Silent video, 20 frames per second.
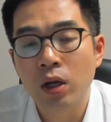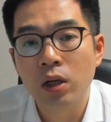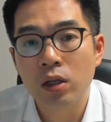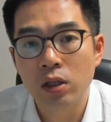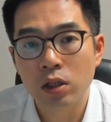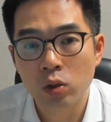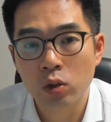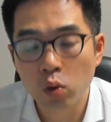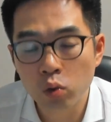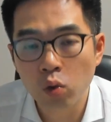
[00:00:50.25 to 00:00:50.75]
이
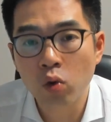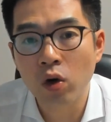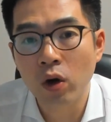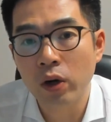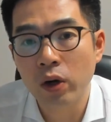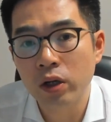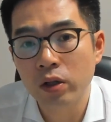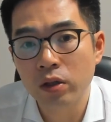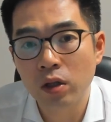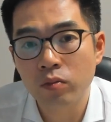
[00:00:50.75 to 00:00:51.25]
소통과
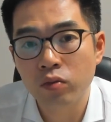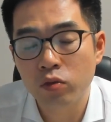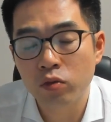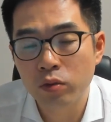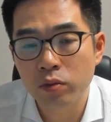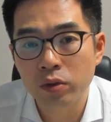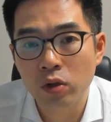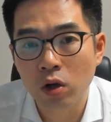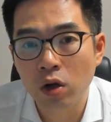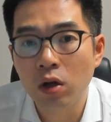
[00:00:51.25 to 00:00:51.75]
관련된
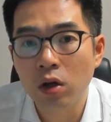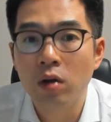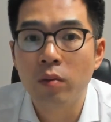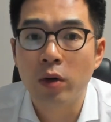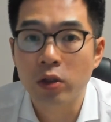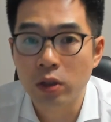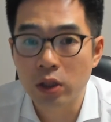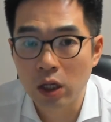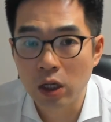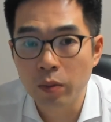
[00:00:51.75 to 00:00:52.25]
부분부터
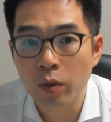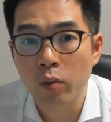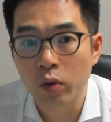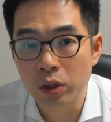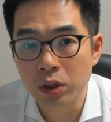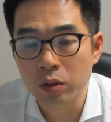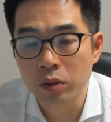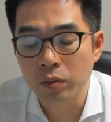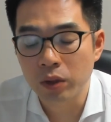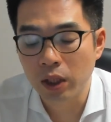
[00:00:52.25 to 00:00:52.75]
먼저
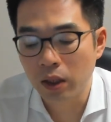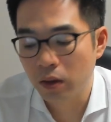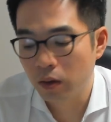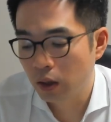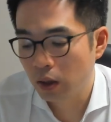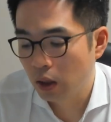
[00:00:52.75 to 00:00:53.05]
살펴보겠습니다.